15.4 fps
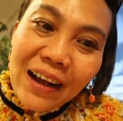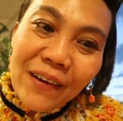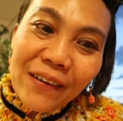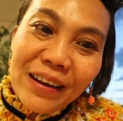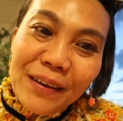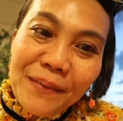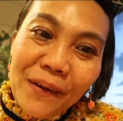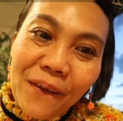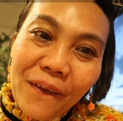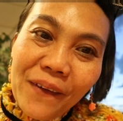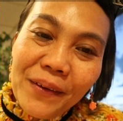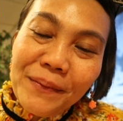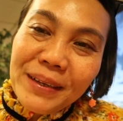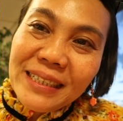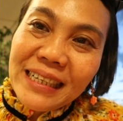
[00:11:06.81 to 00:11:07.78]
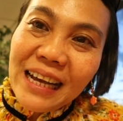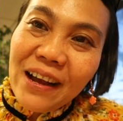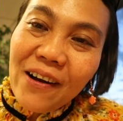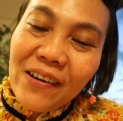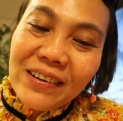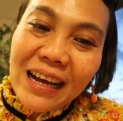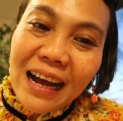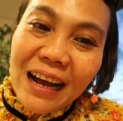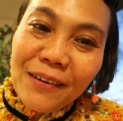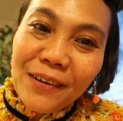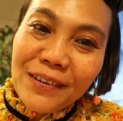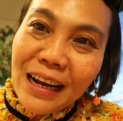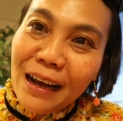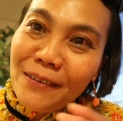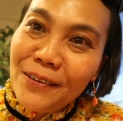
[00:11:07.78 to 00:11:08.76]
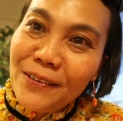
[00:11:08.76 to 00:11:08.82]
ก็เลยบอกโอ้ยไม่ใช่ห้องน้ำห้อง
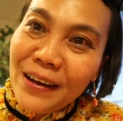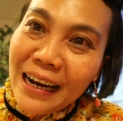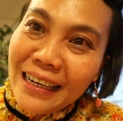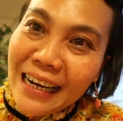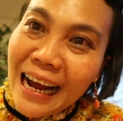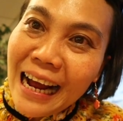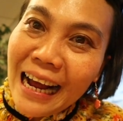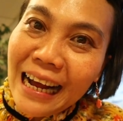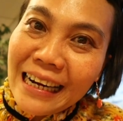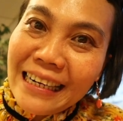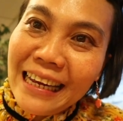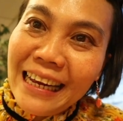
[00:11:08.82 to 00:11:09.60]
น้ำอยู่ด้านข้าง